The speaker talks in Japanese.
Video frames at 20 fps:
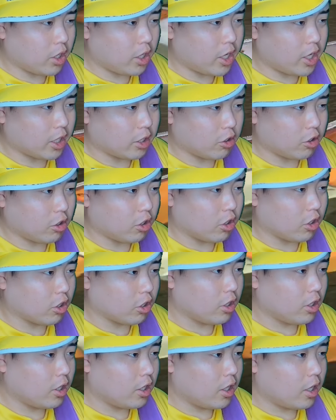んやけど、
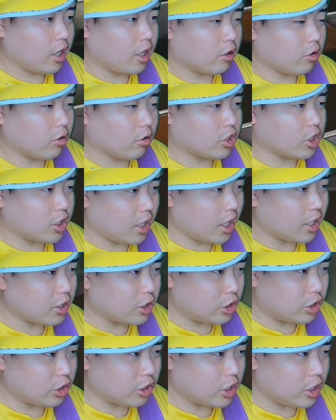えっと、4月
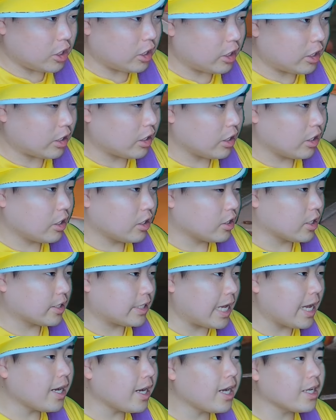中に、
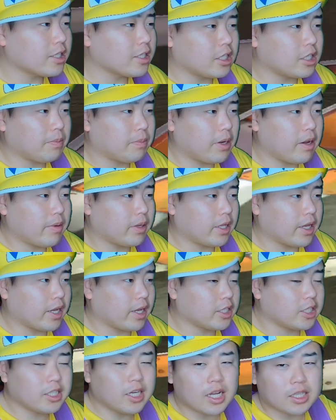3月いっぱいまで、
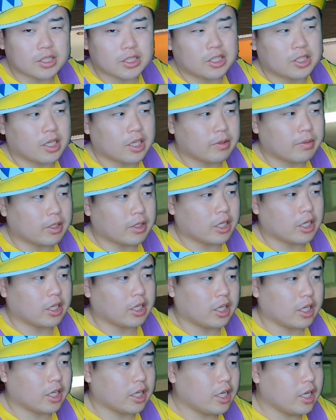4月になるまで
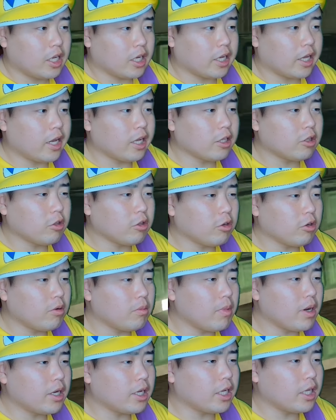に、レート4
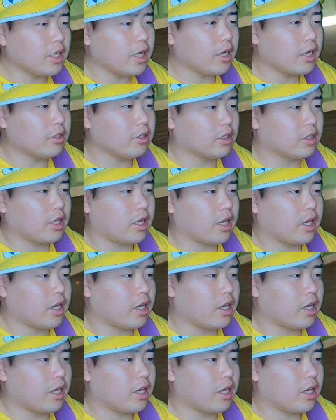万になるって、